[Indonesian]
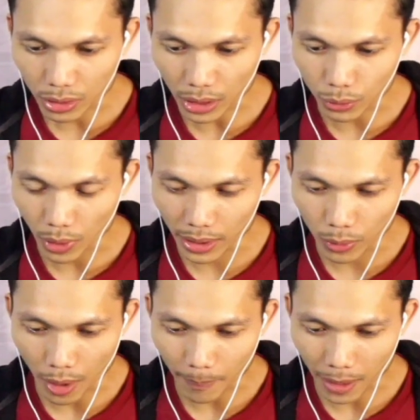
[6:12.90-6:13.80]
ini kayak di kota
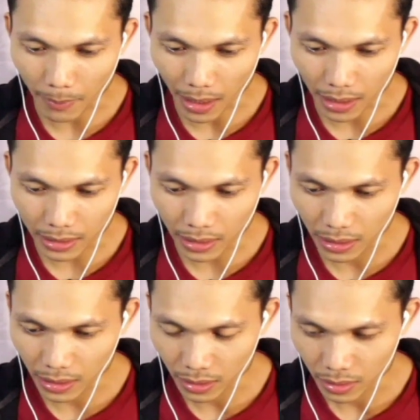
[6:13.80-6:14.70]
tua deh gua apal
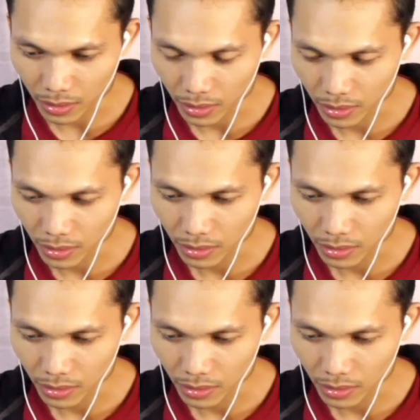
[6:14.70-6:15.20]
banget ini